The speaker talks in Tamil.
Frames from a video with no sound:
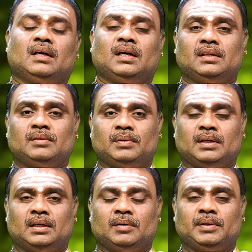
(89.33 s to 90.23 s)
ஆகுமா
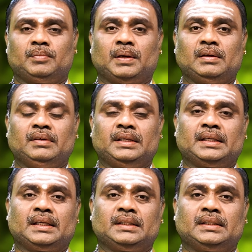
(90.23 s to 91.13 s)
அப்படின்னு பல்வேறு
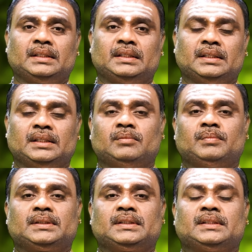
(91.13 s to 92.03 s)
கருத்துக்கள் நிகழும்
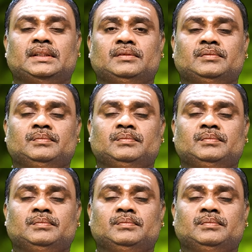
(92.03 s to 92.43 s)
பட்சத்தில்